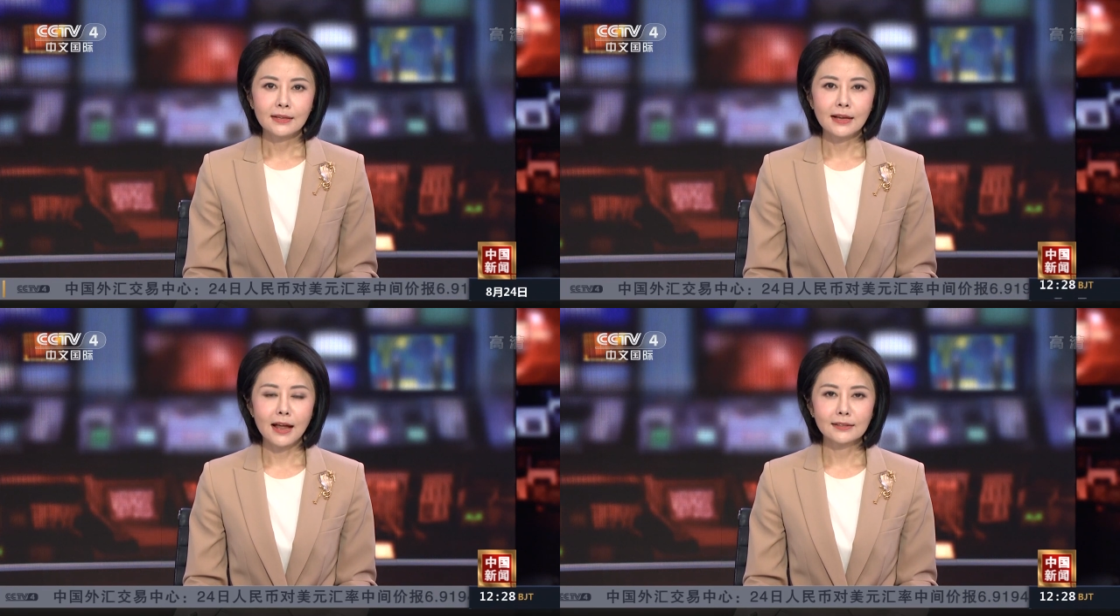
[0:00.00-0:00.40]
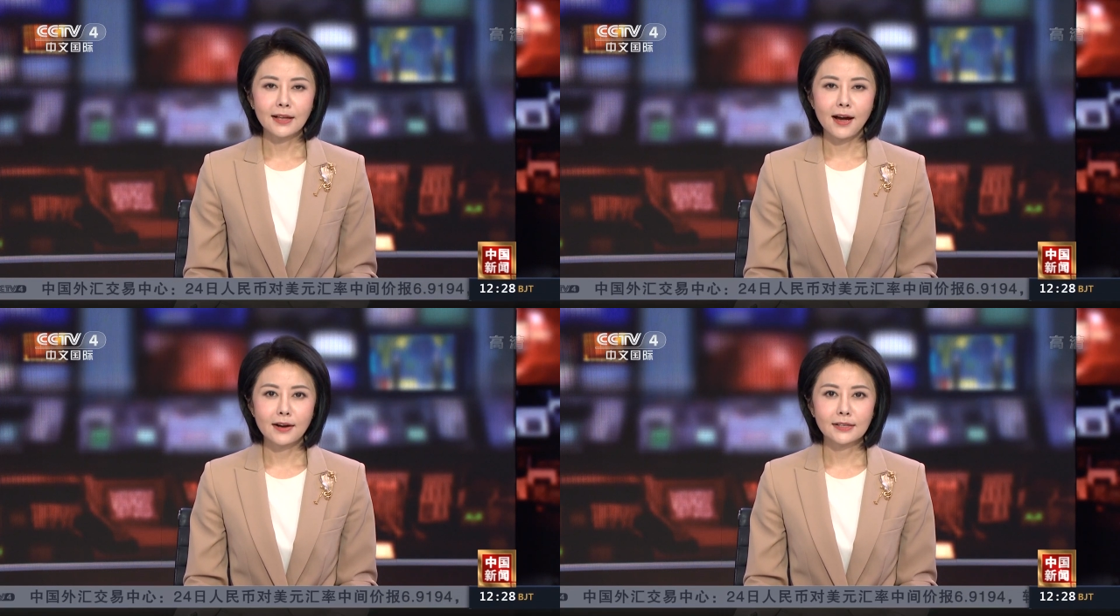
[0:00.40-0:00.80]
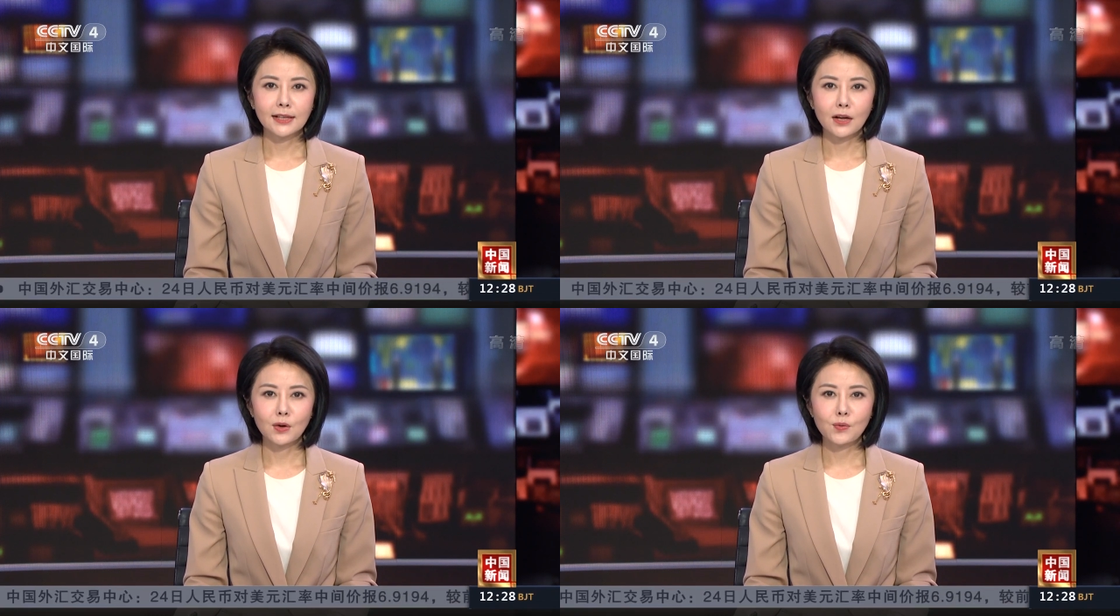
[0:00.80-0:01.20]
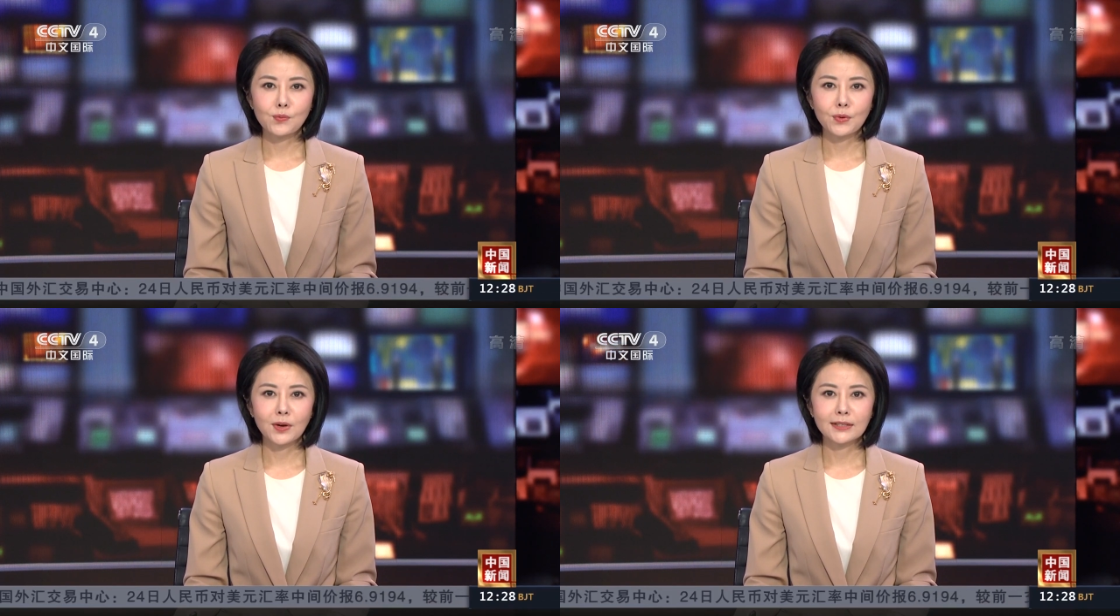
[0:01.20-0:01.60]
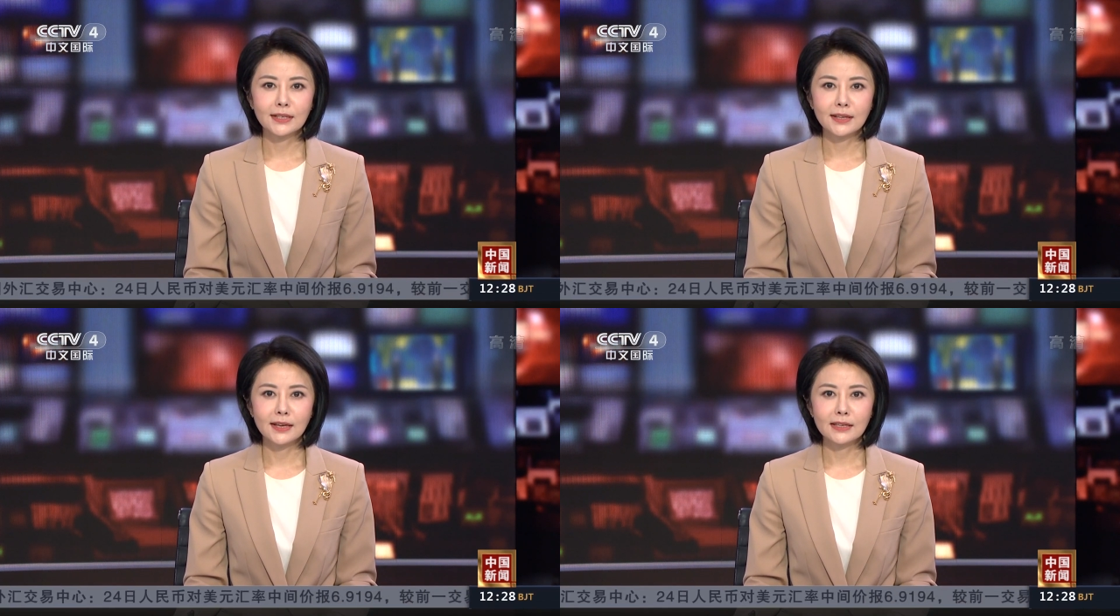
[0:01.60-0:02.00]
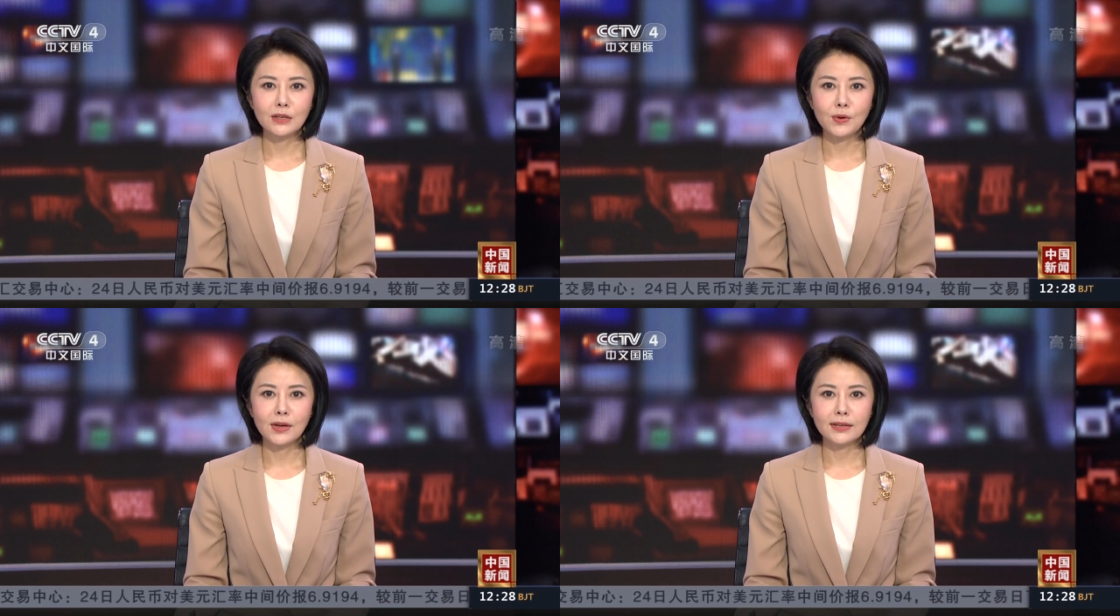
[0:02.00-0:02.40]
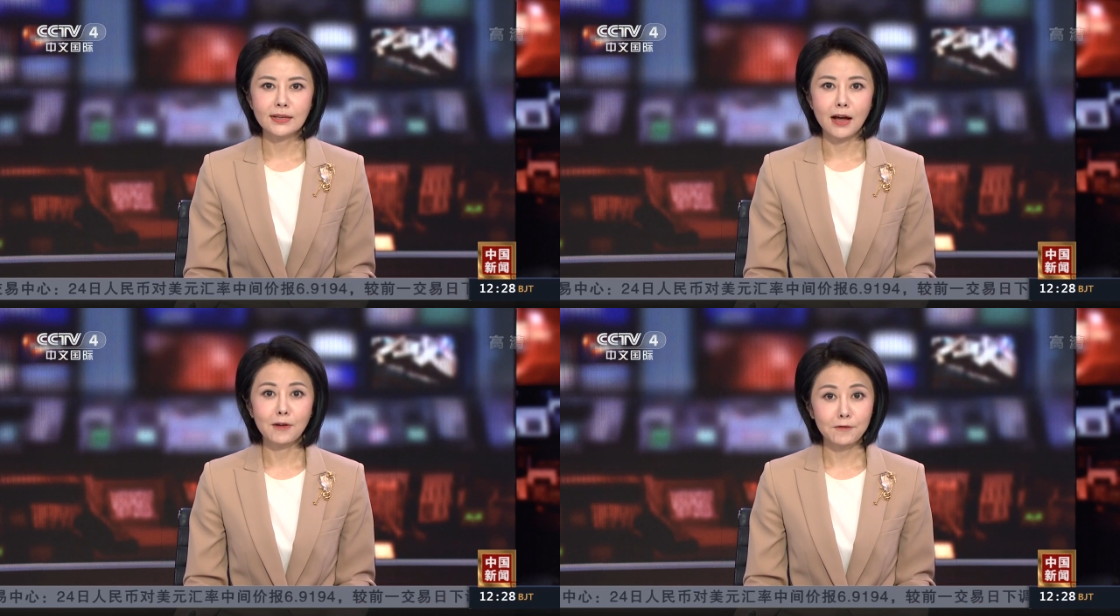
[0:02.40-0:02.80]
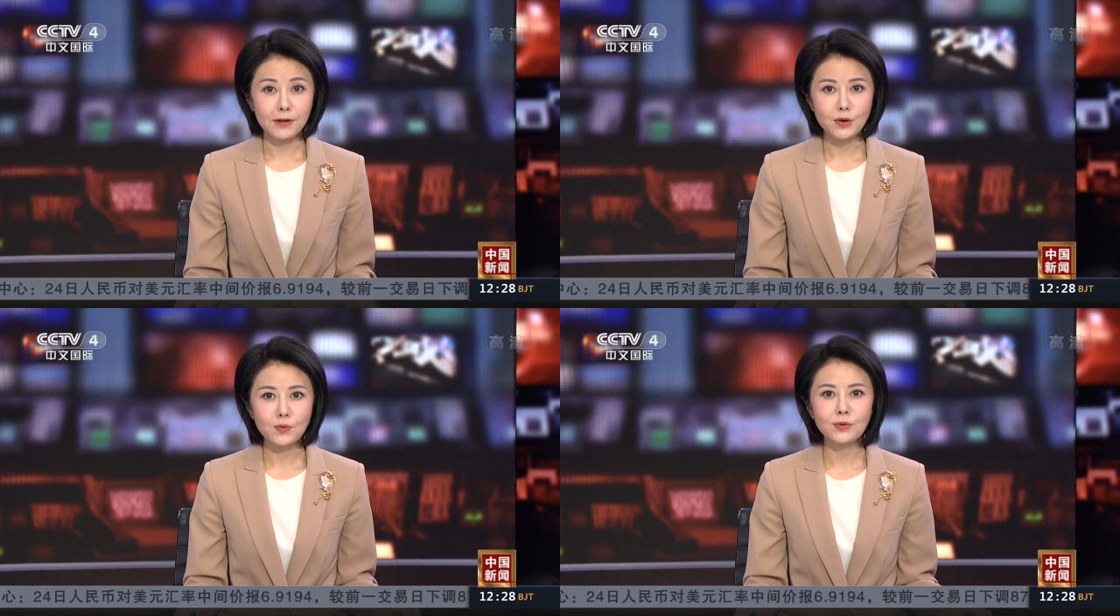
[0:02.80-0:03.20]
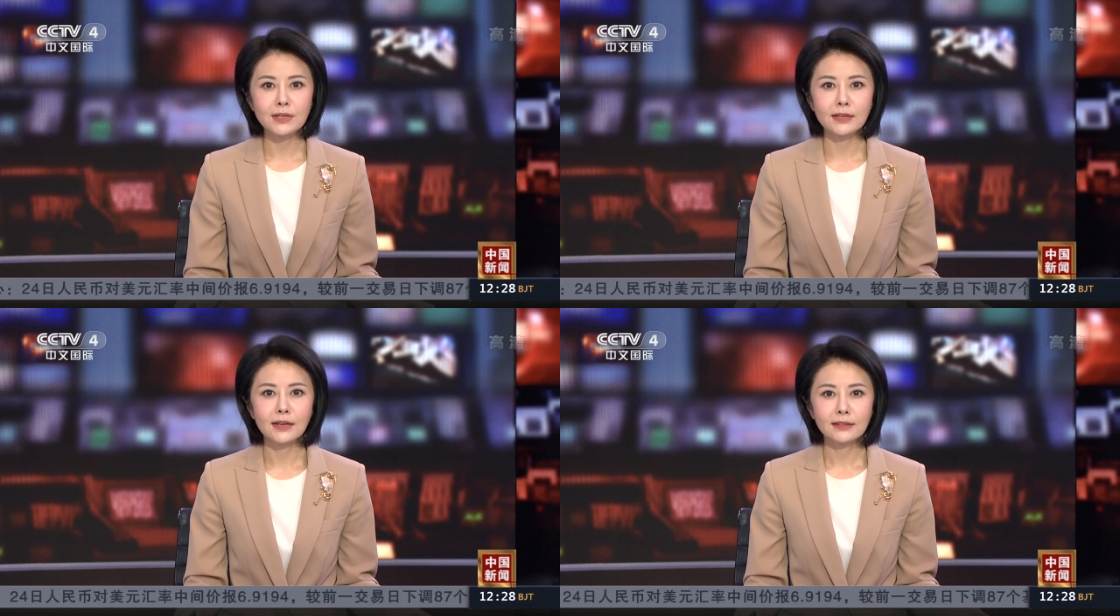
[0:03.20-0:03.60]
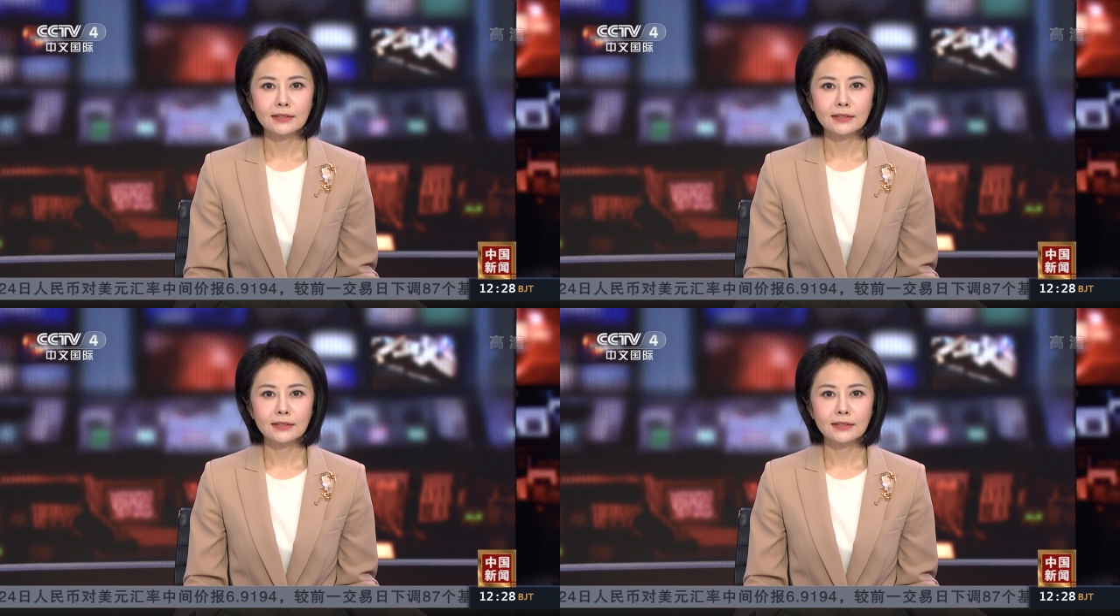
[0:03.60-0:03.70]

伊朗在二十三号公布了今年一月伊朗非故意